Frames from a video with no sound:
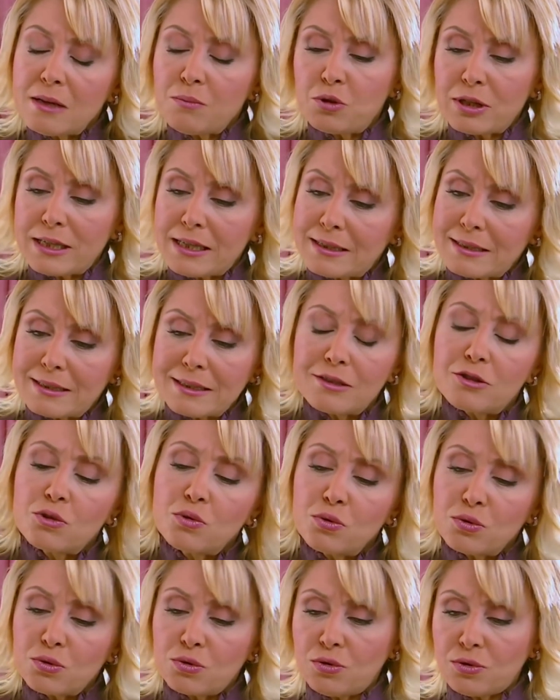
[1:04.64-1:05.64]
niye bu iksiri
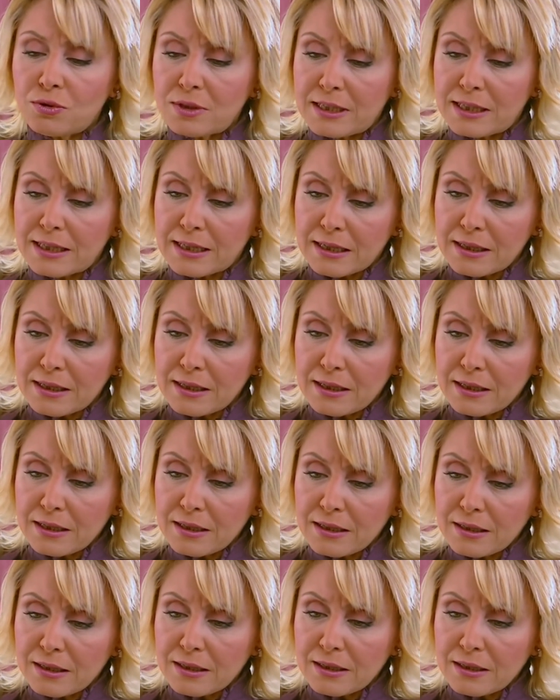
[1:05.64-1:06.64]
sürdün ki? Benim